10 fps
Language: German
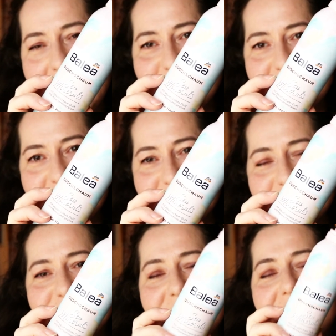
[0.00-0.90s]

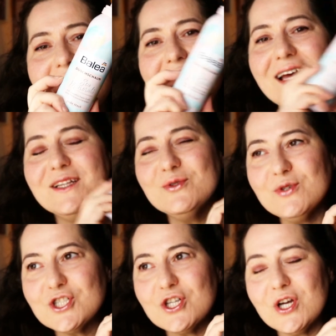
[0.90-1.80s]
Einbildung.
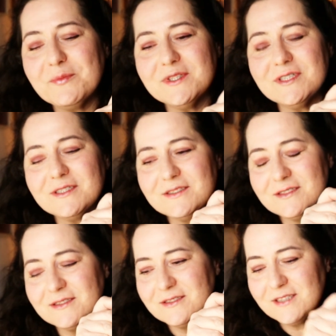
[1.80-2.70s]
Duschschäume
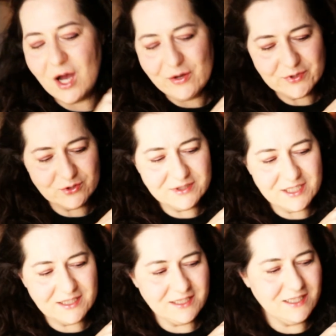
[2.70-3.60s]
kaufe ich
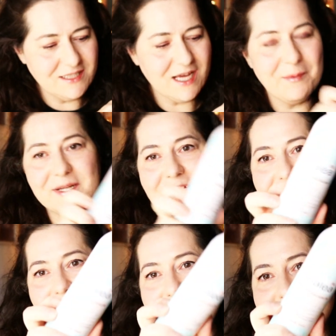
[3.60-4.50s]
grundsätzlich nicht, aber das
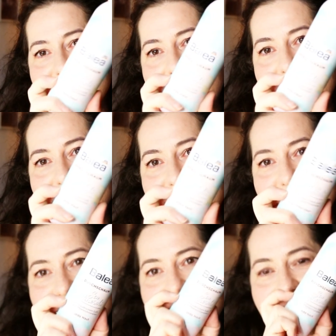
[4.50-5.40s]
war halt in
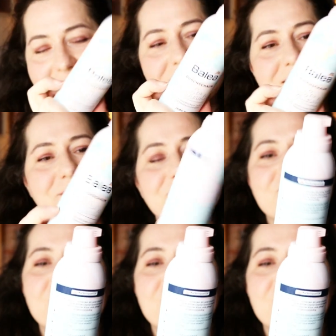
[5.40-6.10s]
einem Set drin.